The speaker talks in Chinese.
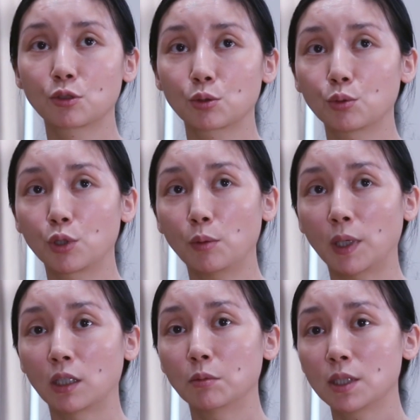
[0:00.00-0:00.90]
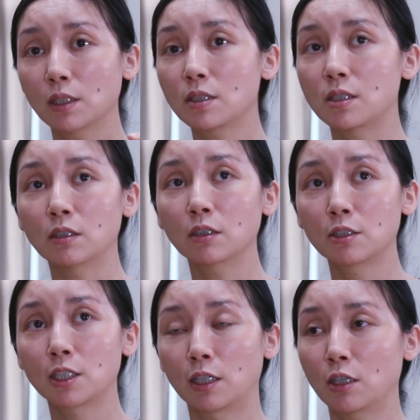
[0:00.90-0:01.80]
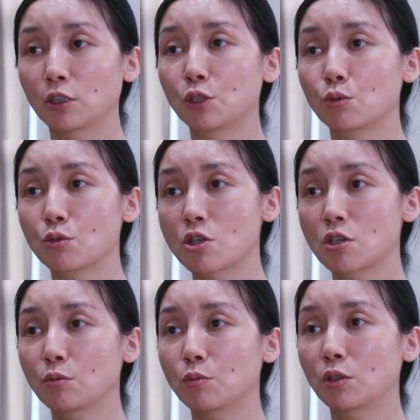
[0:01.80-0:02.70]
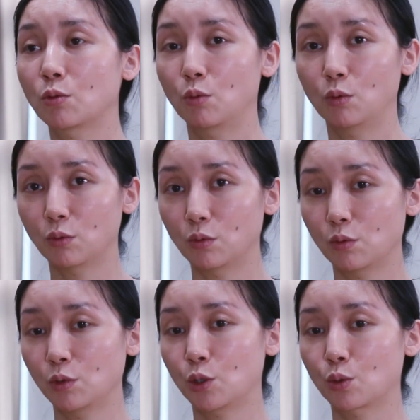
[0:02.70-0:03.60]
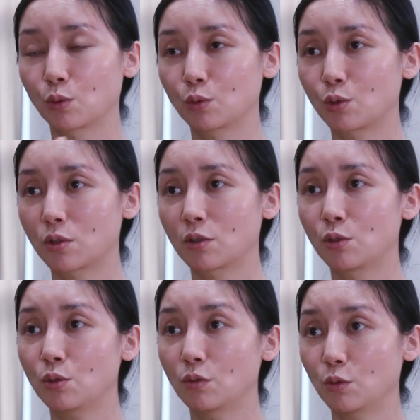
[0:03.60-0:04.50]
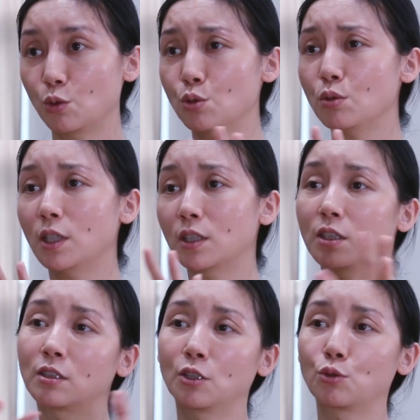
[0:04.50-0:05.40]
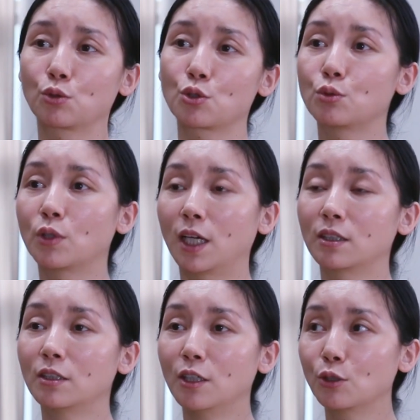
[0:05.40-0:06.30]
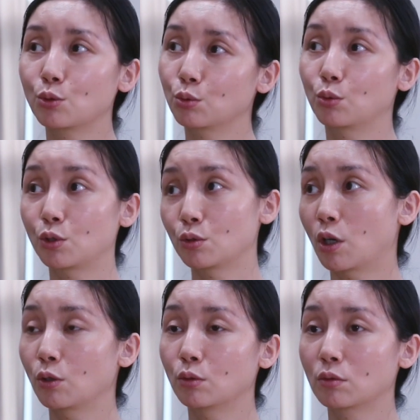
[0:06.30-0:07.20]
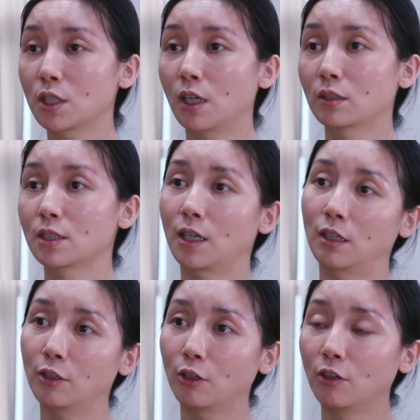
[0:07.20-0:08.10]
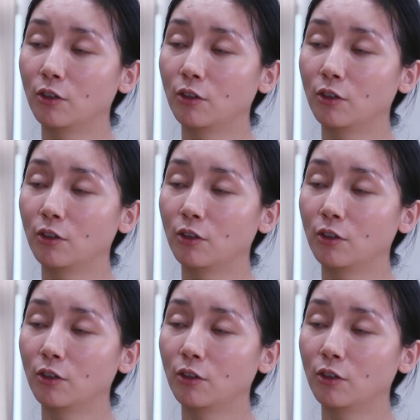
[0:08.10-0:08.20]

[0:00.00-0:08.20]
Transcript: 所以我要把它们相结合起来，让那种生命、那种就是绚丽的那种出来的，所以我就要用这样的材料。